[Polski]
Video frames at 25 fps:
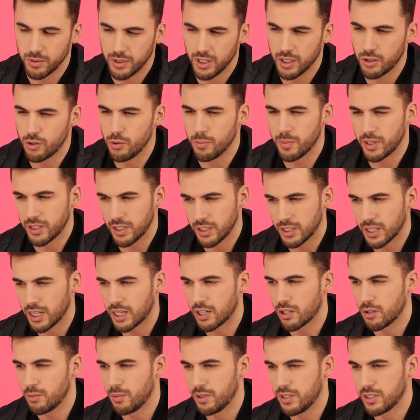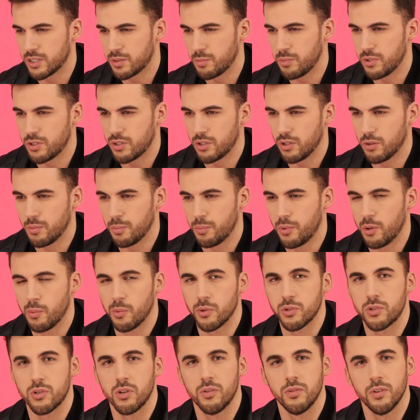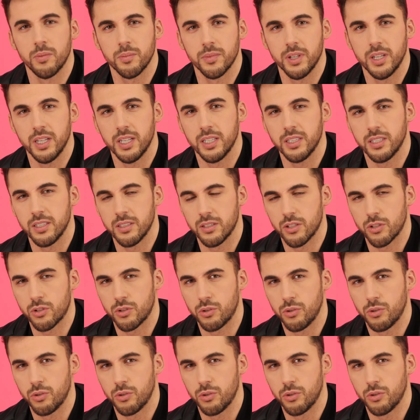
nie humanitarną, ale z misją pomocową dla jednej ze